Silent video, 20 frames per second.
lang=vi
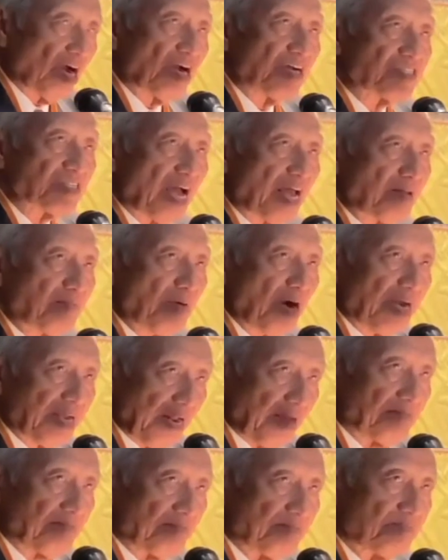Thứ
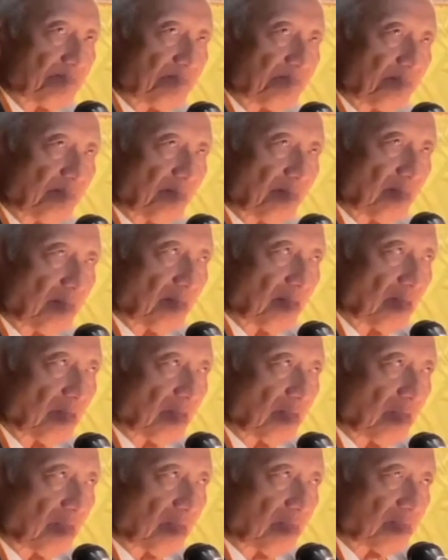hai là chương trình
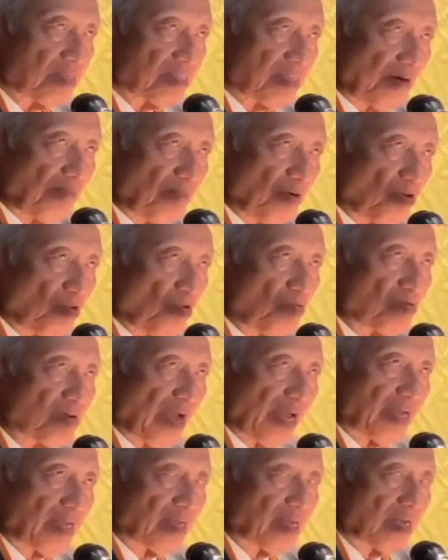ổn định kinh
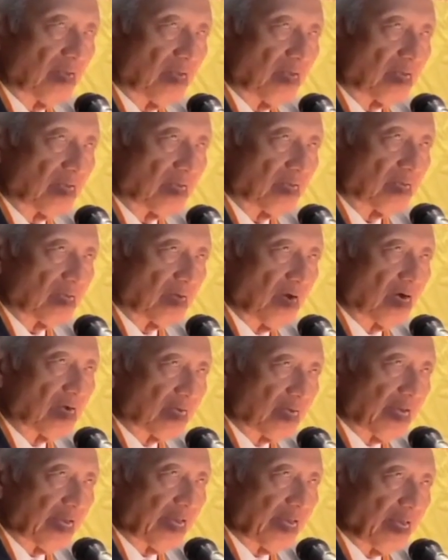tế trong ngắn hạn,
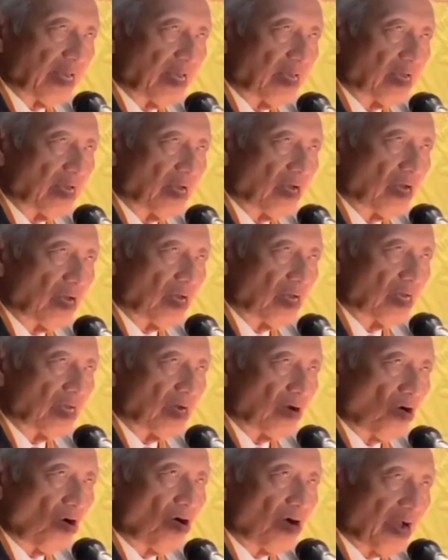song song
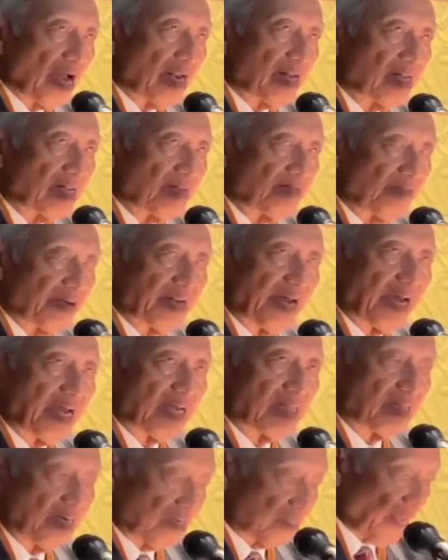với phát triển
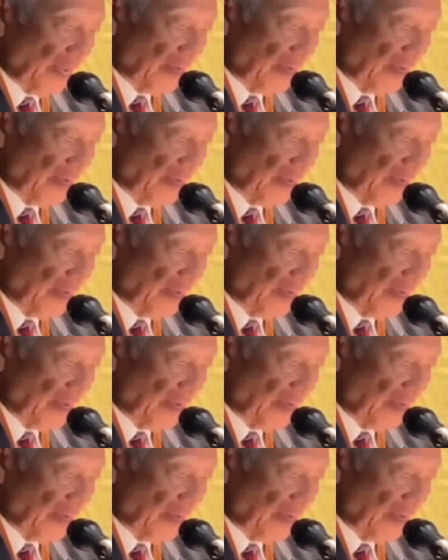kinh tế